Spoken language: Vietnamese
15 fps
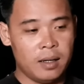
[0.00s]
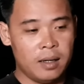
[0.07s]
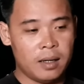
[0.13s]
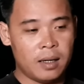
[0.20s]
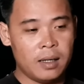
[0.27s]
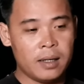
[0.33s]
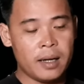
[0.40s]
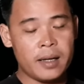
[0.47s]

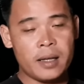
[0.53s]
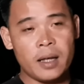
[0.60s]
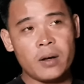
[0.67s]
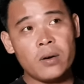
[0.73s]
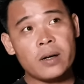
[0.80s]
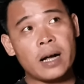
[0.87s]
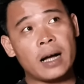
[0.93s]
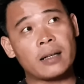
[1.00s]
đó thì chỉ
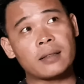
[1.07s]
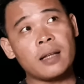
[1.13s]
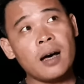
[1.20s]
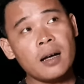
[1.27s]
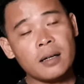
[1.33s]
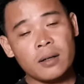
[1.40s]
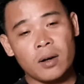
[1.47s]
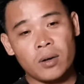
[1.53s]
có gần
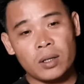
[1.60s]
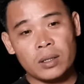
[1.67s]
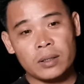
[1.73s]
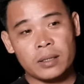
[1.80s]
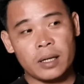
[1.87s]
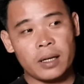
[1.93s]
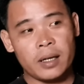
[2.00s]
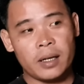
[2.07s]
tết
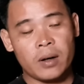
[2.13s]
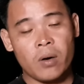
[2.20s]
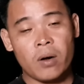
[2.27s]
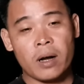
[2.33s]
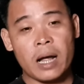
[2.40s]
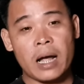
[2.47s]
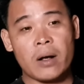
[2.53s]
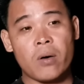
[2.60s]
rồi thì
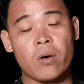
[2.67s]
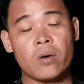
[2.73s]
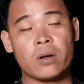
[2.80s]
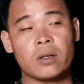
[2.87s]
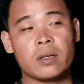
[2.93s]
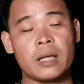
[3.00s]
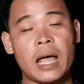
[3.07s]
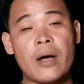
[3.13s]
con ca
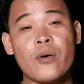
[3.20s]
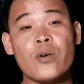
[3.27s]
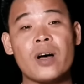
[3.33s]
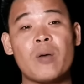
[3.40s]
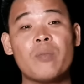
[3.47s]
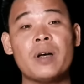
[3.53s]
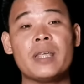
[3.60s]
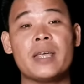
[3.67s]
con cháu của
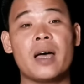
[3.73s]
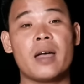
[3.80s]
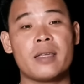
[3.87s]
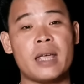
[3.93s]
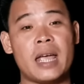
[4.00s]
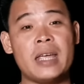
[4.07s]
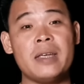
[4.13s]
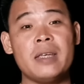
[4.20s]
ổng mới về
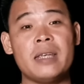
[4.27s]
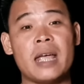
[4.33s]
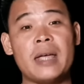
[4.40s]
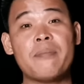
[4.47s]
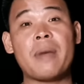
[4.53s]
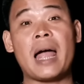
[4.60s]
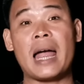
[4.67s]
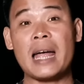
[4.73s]
dãy dãy
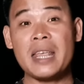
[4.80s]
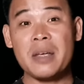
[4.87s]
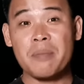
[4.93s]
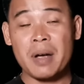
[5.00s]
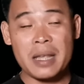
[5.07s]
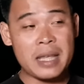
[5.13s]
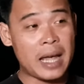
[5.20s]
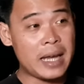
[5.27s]
mã nhưng
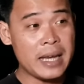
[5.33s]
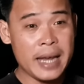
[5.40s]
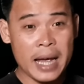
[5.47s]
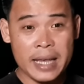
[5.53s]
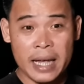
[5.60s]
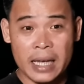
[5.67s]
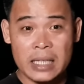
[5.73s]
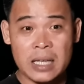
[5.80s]
mà dãy ra
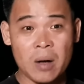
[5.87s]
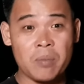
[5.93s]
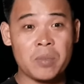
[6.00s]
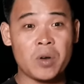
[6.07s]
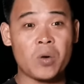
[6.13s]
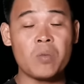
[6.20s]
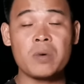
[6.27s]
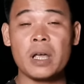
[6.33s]
dãy xong
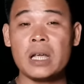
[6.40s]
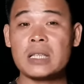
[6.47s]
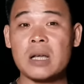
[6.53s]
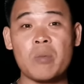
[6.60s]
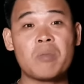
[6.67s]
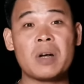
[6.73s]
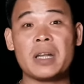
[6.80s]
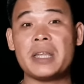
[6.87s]
rồi cúng kiến
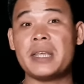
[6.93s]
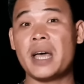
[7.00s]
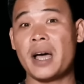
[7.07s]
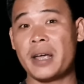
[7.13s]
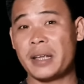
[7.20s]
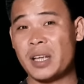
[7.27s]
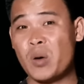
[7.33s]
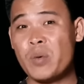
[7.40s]
xong rồi
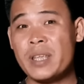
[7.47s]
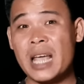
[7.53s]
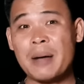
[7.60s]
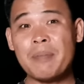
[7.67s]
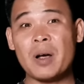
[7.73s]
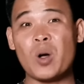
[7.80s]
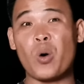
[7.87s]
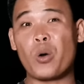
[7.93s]
về chứ không có
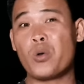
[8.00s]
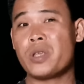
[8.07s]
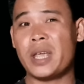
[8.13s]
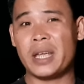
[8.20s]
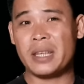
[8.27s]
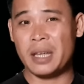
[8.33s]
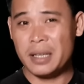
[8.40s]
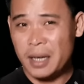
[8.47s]
dám mà ngồi nói
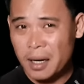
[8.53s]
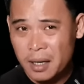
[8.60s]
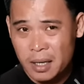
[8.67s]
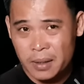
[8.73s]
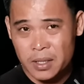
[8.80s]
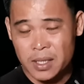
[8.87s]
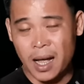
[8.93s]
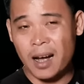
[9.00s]
chuyện gì hết trơn á
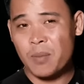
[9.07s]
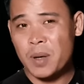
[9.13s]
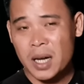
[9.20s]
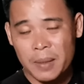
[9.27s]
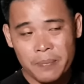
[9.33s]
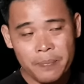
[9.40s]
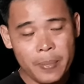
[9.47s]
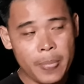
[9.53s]
sợ dữ lắm